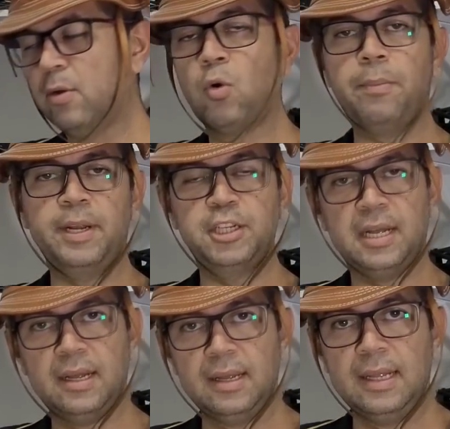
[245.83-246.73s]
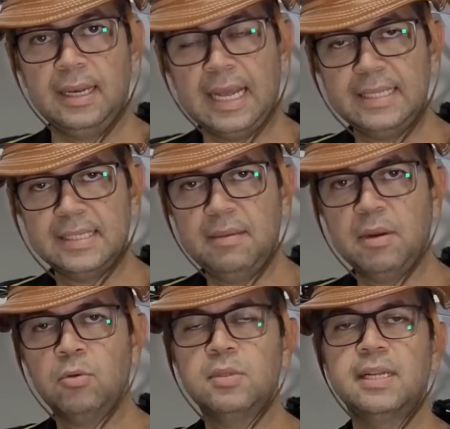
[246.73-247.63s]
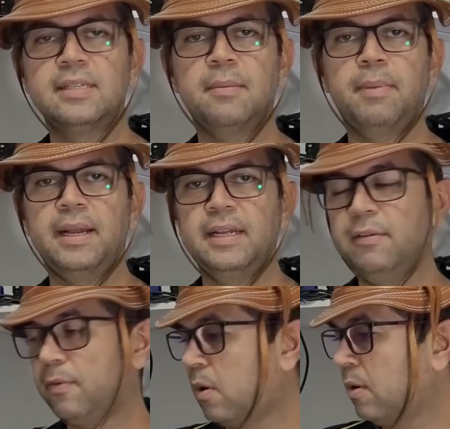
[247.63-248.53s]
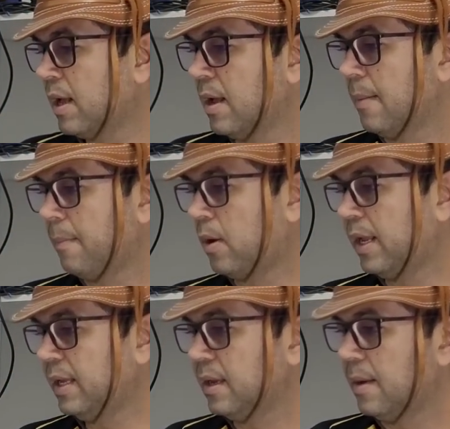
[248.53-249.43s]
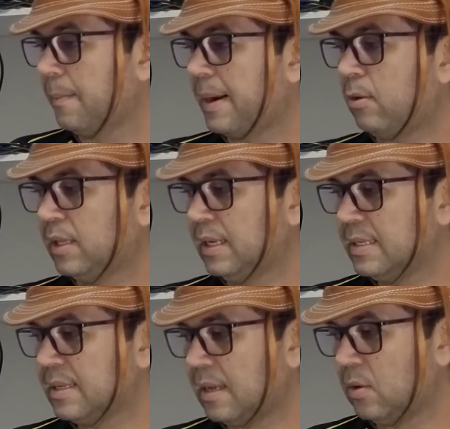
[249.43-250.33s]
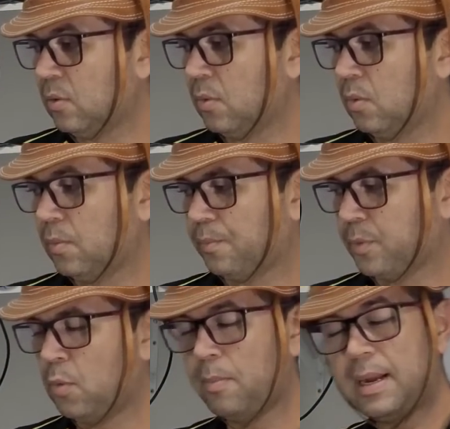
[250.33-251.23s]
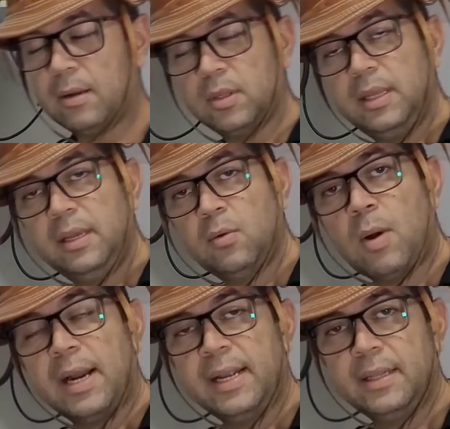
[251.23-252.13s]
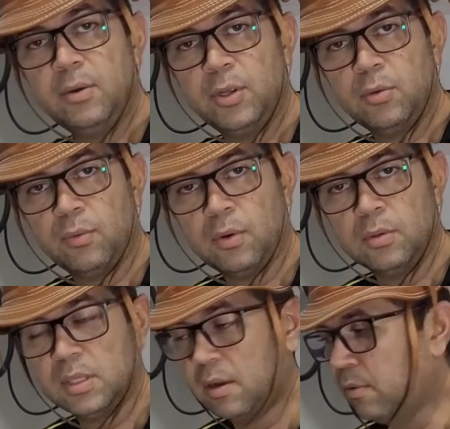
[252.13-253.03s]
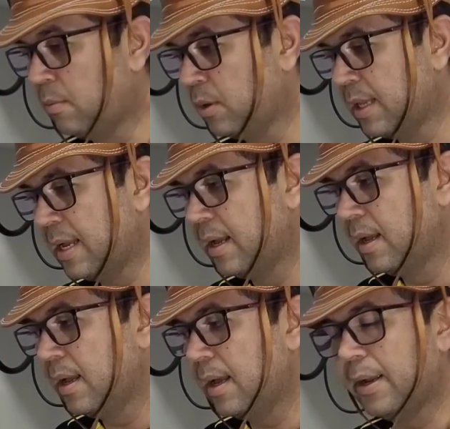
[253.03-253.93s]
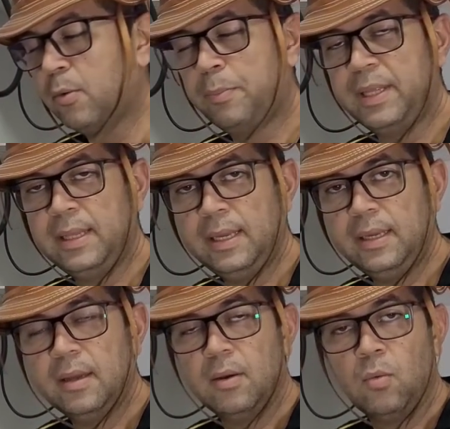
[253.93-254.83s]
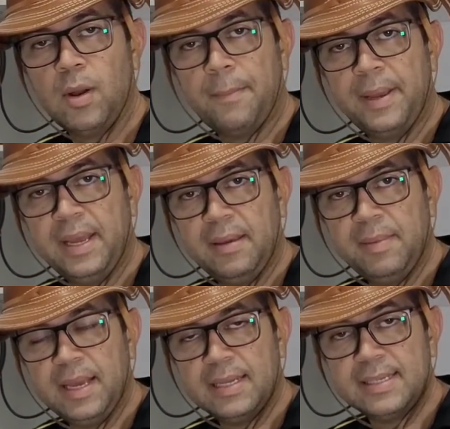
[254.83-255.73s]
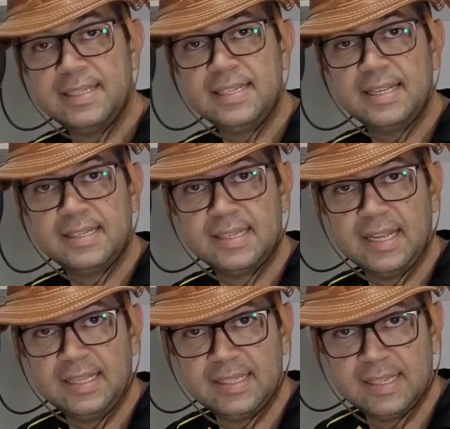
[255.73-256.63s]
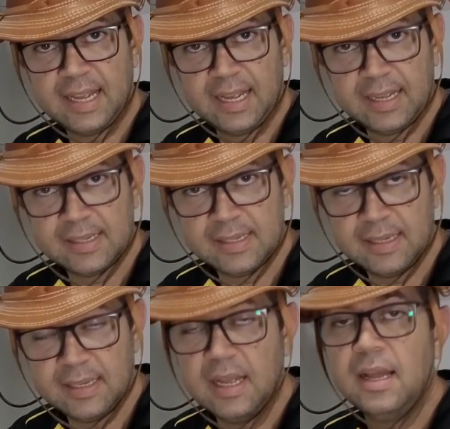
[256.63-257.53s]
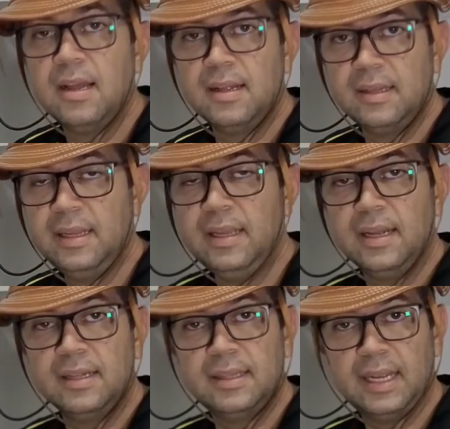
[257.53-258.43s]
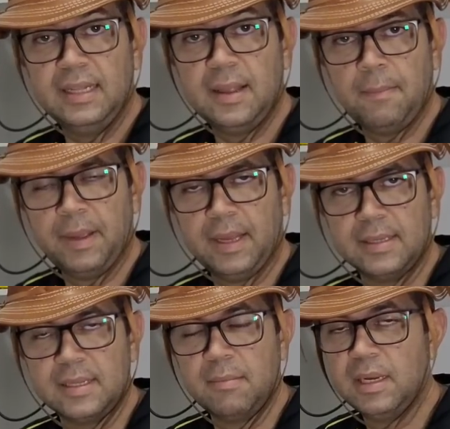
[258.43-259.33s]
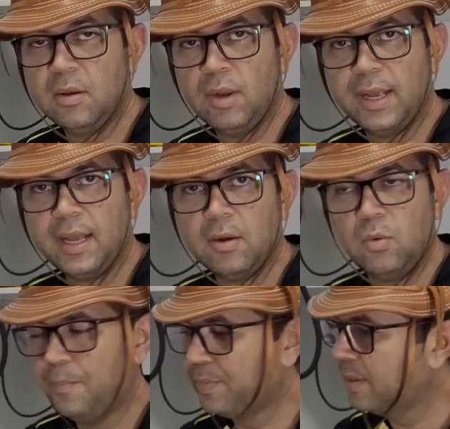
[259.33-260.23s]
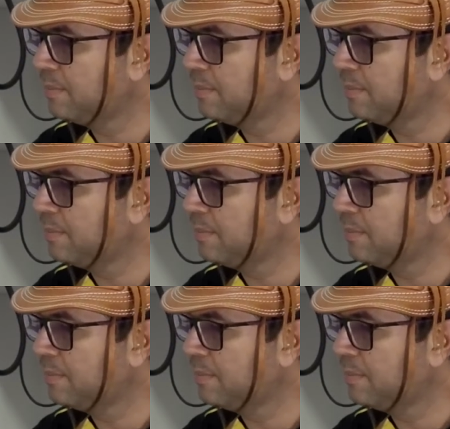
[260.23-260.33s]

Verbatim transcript: aí eu comprei já lá em cima com 200 amperes de folga, porém, para utilizar no, no banco de 48 volts que eu vou montar, eu pedi uma BMS 16S de 30 amperes. Também não quero